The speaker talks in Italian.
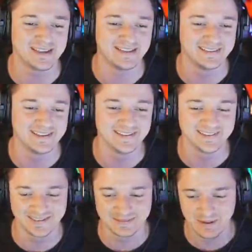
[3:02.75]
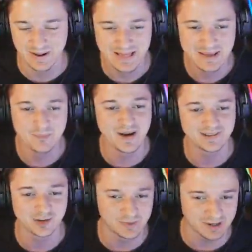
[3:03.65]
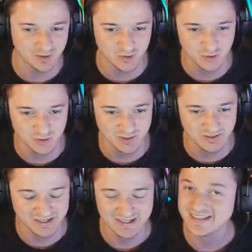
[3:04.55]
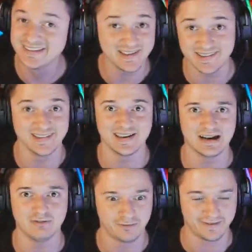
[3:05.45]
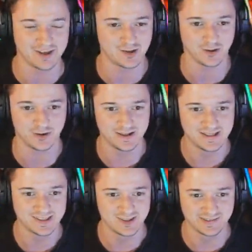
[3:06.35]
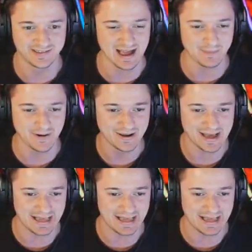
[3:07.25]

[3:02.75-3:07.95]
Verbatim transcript: tantissimo Ma soprattutto desideravo fare ciò Ci siamo?